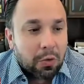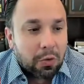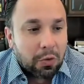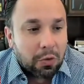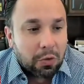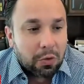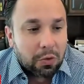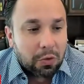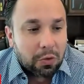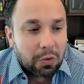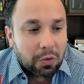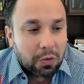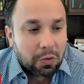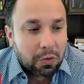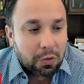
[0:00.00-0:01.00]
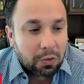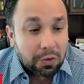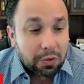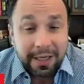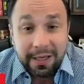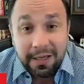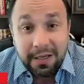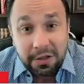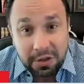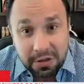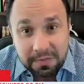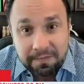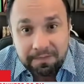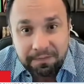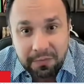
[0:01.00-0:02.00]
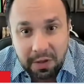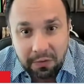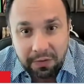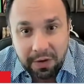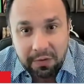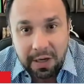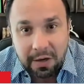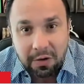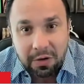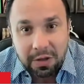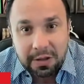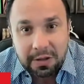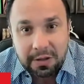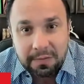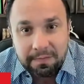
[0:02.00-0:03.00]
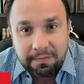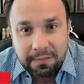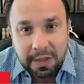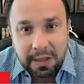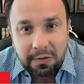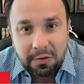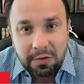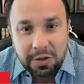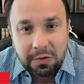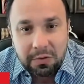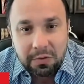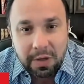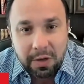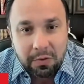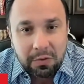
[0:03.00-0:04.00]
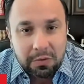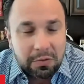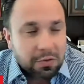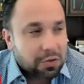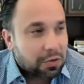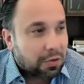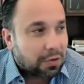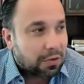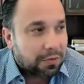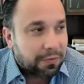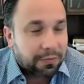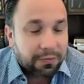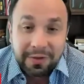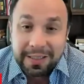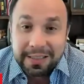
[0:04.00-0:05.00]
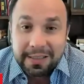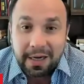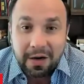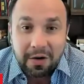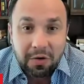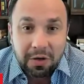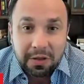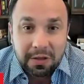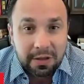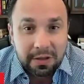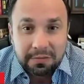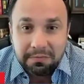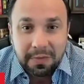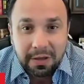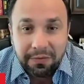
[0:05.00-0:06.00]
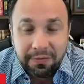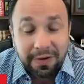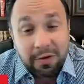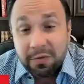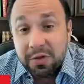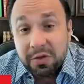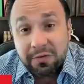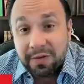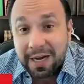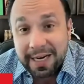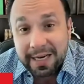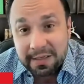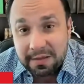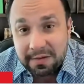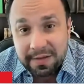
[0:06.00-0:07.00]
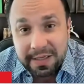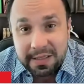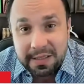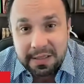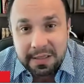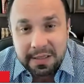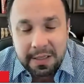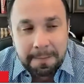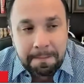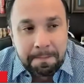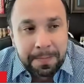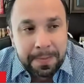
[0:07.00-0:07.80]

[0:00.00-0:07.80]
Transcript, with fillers: o, o Derrite, que veio da Rota, né, onde eu, eu, sou fã da Rota, falo isso várias vezes.